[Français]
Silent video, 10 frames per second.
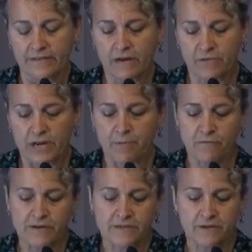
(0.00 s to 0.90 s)
Dans le volet
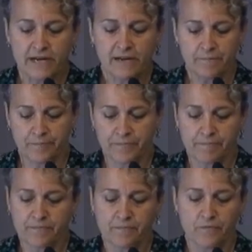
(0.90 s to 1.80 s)
professionnel,
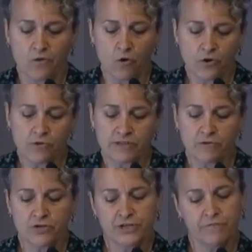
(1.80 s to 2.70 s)
on a
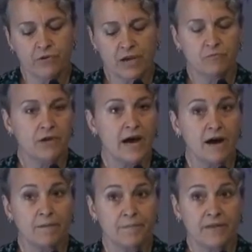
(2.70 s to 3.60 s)
autologie
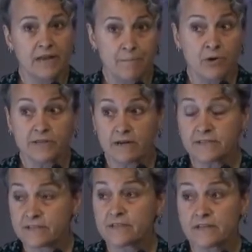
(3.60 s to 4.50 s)
vocabulaire L'important,
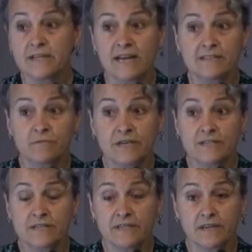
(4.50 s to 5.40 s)
c'est ça, c'est la
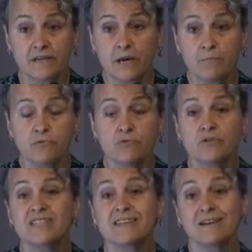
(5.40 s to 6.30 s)
diversité. Il y a plus
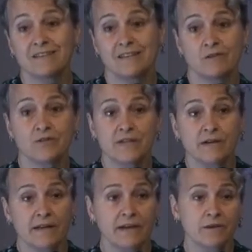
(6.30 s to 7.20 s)
d'une centaine de
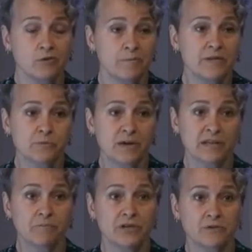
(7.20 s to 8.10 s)
standards dans le domaine du
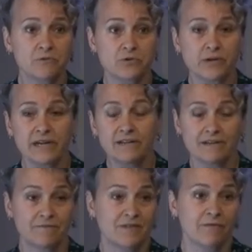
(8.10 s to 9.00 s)
patrimoine culturel,
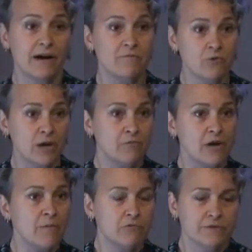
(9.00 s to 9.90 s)
des différents
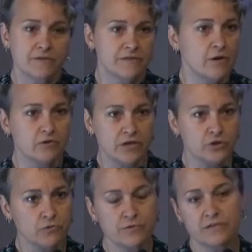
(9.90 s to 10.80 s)
vocabulaires pour désigner un tas
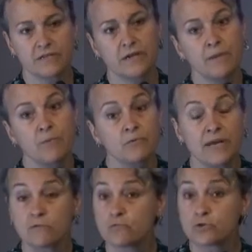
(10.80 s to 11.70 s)
de choses qui
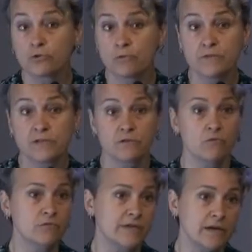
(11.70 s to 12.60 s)
répondent à toutes sortes de
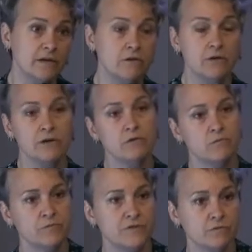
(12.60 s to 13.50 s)
missions, aux archéologues,
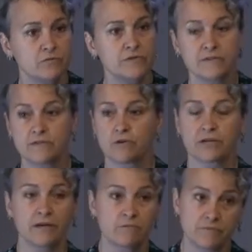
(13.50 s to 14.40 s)
aux missions
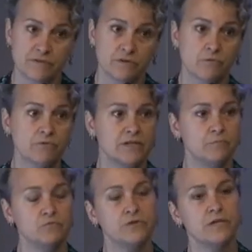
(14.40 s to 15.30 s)
d'historiens, aux missions des
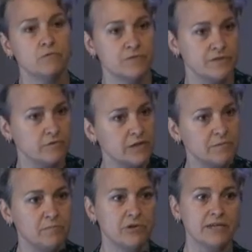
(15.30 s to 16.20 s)
musées, aux missions des
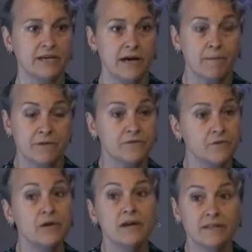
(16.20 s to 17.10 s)
bibliothécaires, parce que
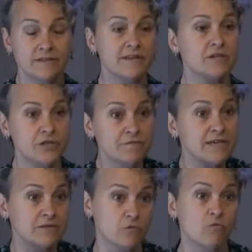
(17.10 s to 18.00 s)
des archives,
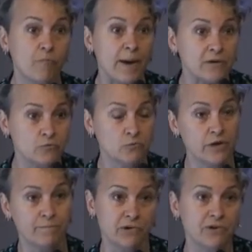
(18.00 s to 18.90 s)
ça se trouve partout
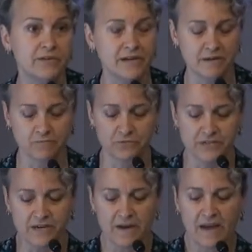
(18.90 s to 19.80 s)
et pas que dans les
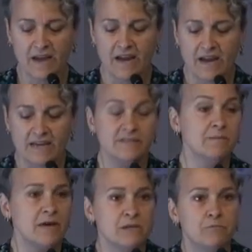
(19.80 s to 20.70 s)
musées. Et
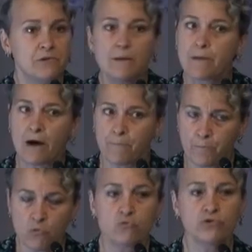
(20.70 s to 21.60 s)
c'est manipulé par
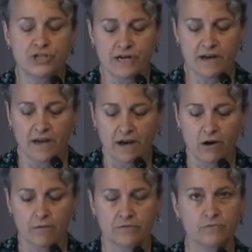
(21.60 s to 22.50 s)
beaucoup de gens.
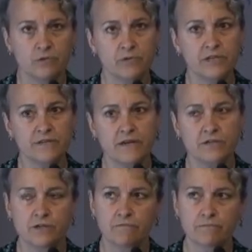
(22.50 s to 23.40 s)
Euh, excusez-moi, des
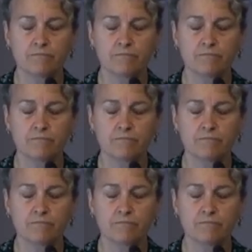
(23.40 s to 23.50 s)
archives.